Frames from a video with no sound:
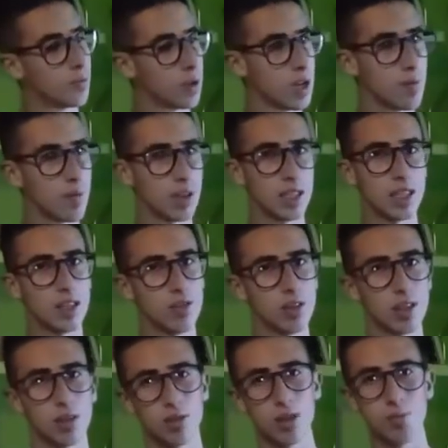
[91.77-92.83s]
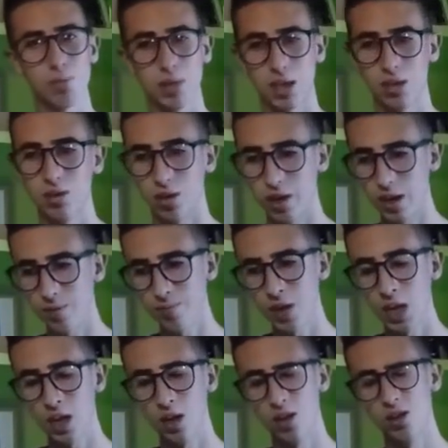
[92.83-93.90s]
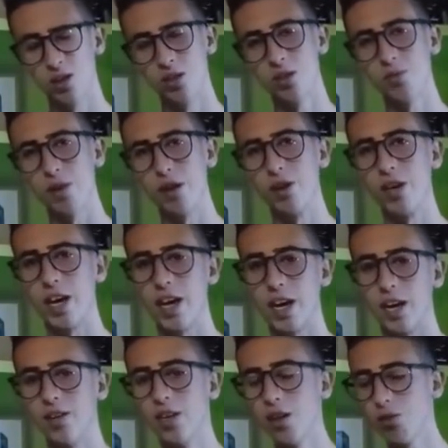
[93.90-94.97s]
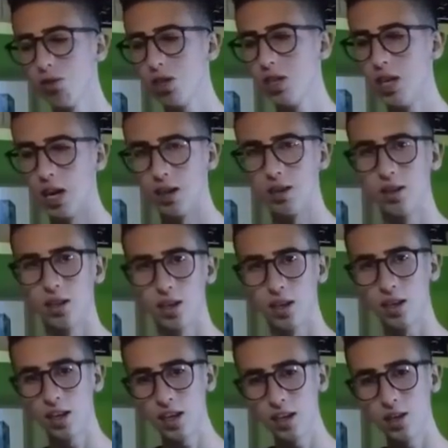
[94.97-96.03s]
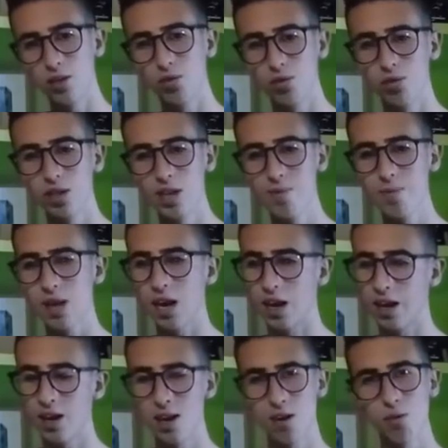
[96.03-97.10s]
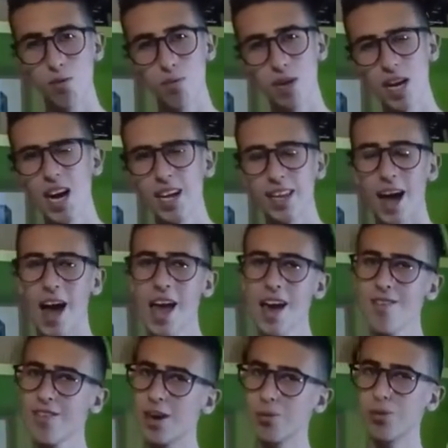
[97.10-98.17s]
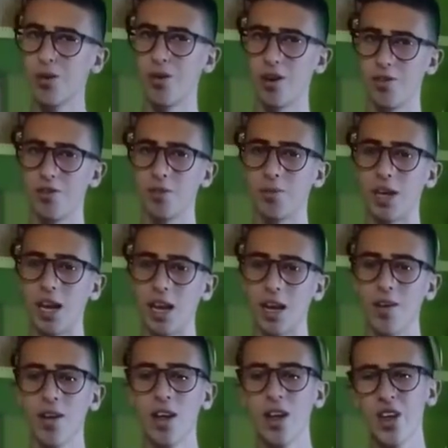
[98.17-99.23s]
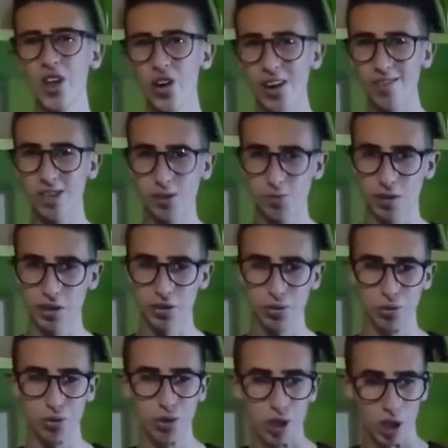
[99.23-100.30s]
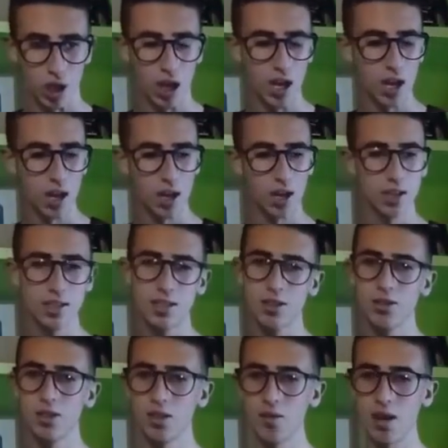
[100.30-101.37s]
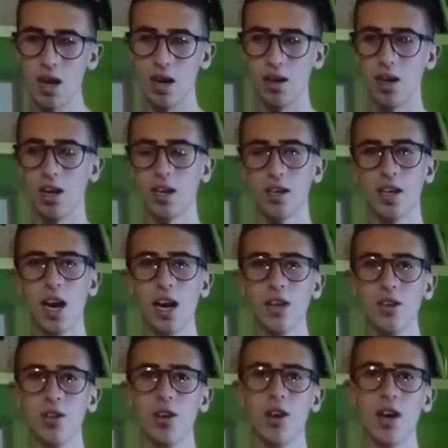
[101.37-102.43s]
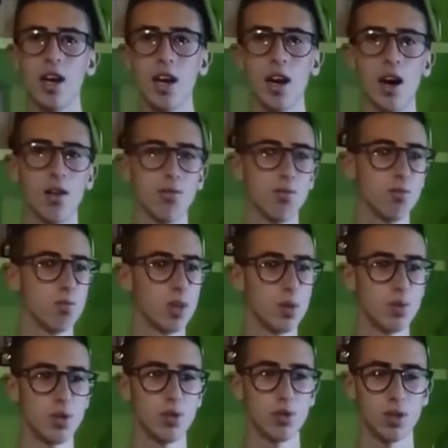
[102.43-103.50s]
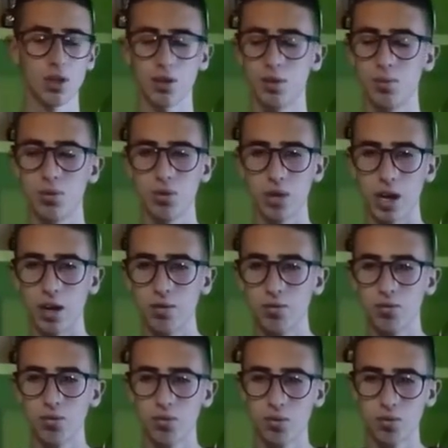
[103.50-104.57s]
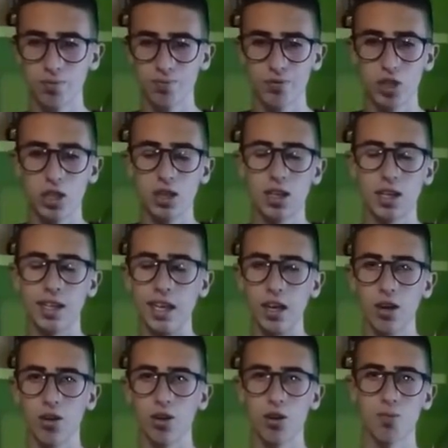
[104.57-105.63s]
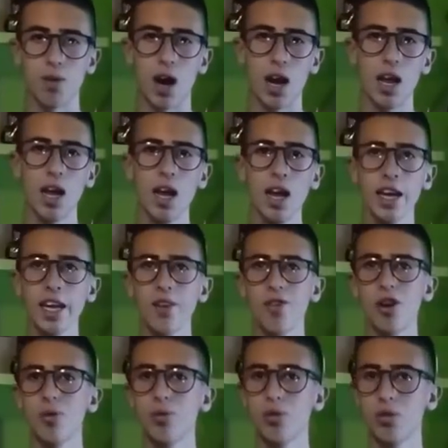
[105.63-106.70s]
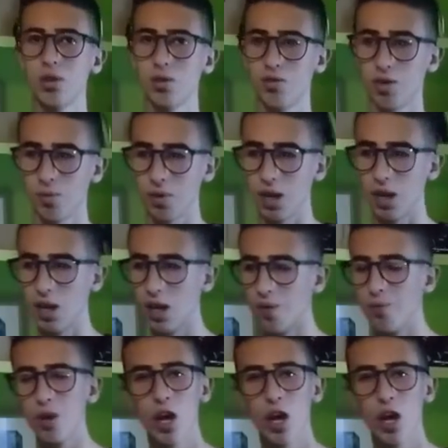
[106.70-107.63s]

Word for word: prima di diventare un imperatore, secondo me non era né un gigante, né indistruttibile, né un pirata e aveva pure una famiglia. E ora vi spiego tutto. Secondo me Kaido era una persona comune, un, un cittadino normale, che aveva pure una famiglia